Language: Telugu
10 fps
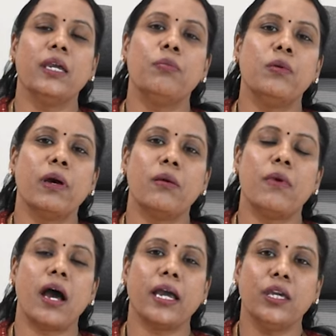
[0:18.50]
ఇప్పుడు మనం
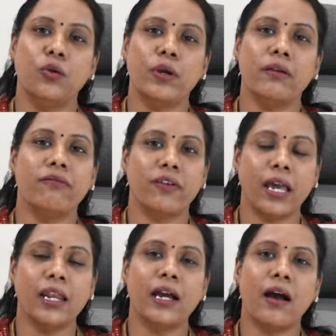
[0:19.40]
ఐయుఐ
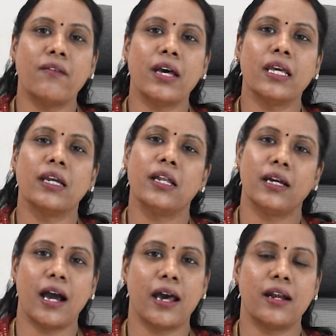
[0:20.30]
ఫెయిల్ కావడానికి గల
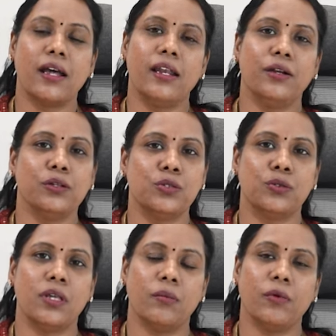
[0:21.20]
కారణాలు ఏంటో
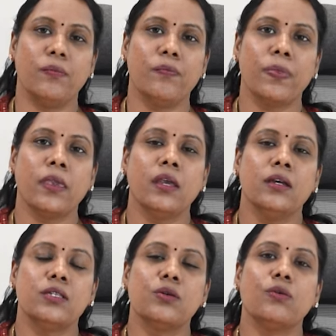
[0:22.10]
చూద్దాము
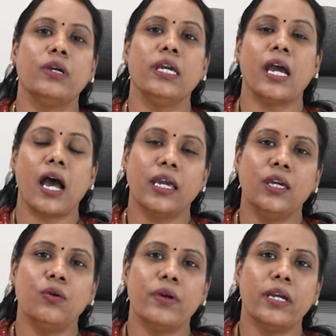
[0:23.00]
సో ఈ
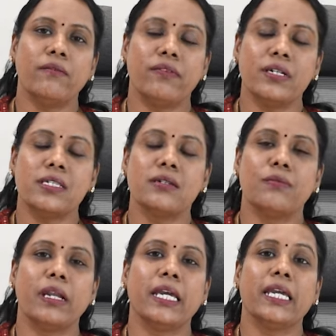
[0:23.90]
ఐయుఐ ఫస్ట్
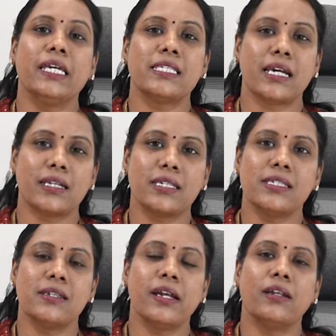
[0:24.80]
మనకి ఈ
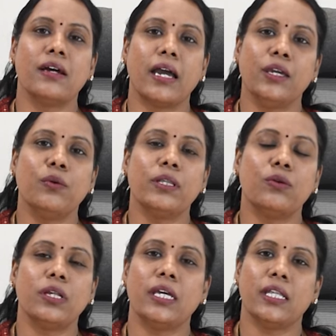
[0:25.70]
సక్సెస్ రేట్ ఐయుఐ
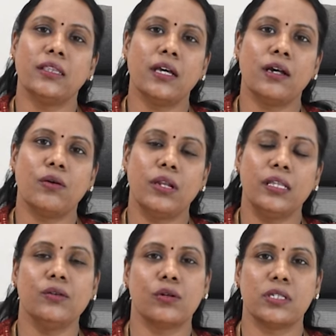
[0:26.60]
తోటి ఎంత
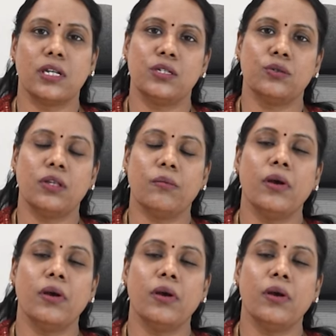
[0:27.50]
అనేది ఒకసారి చూద్దాం